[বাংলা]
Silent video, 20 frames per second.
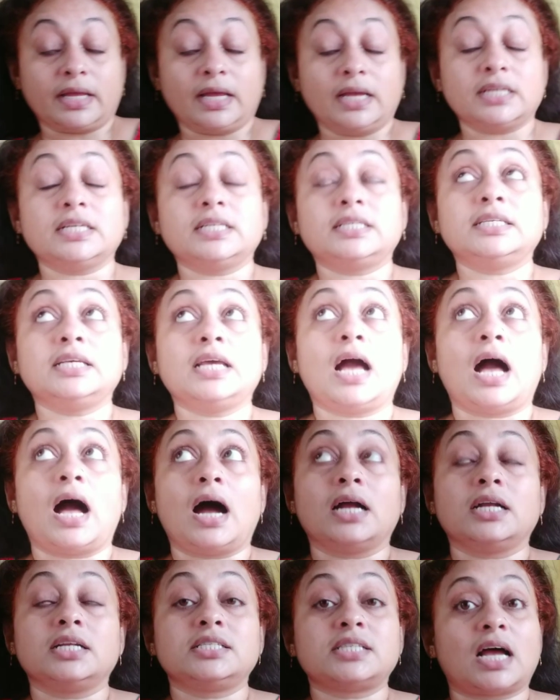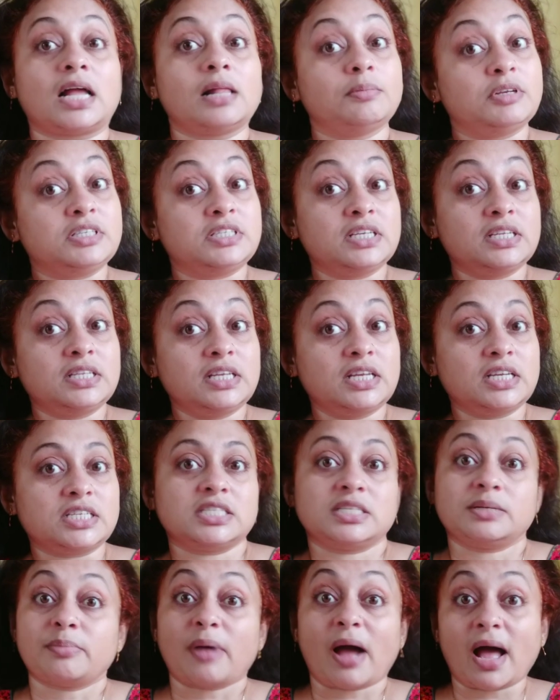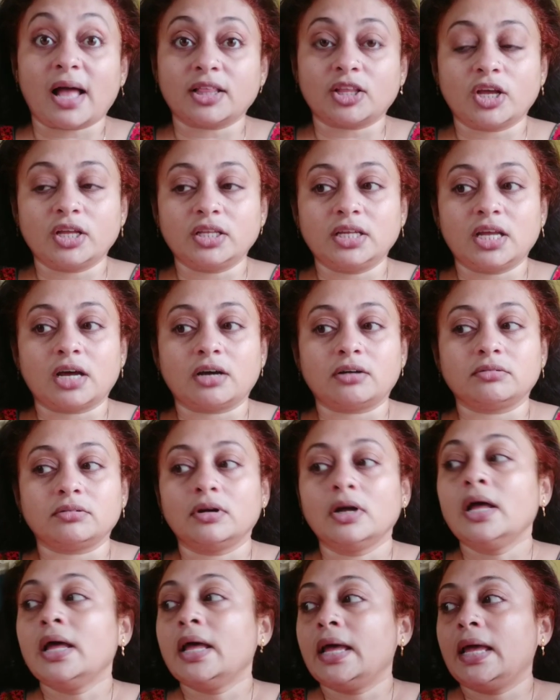রেখে এসেছি আর চাল ভিজিয়ে দিয়ে এসেছি ভাত হয়নি এখনো